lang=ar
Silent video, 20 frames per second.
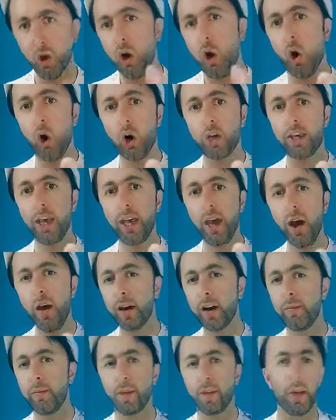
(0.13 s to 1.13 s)
اوكي
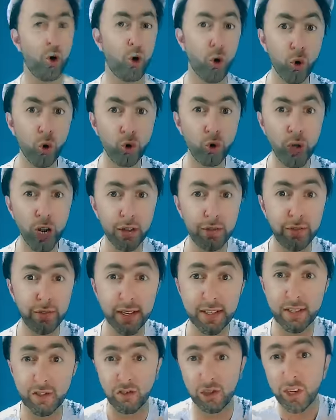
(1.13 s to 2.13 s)
ارمي خذوا
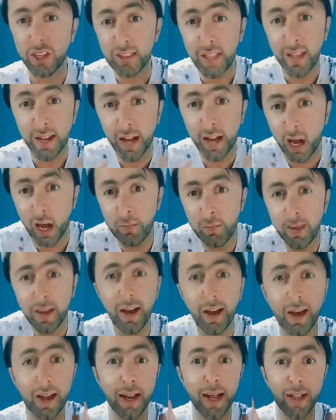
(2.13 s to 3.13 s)
نفس جدا
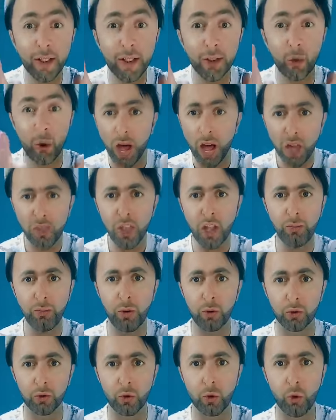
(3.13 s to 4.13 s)
عميق لانه هذا
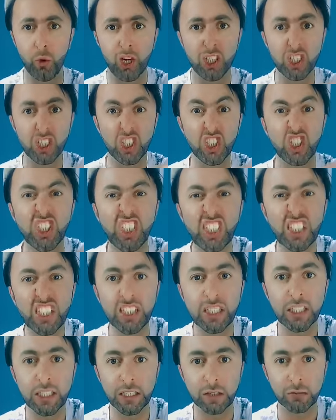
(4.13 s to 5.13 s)
الموضوع
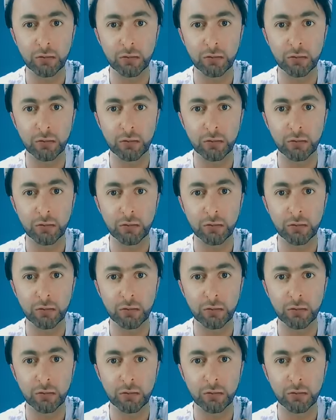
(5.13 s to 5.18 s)
جدا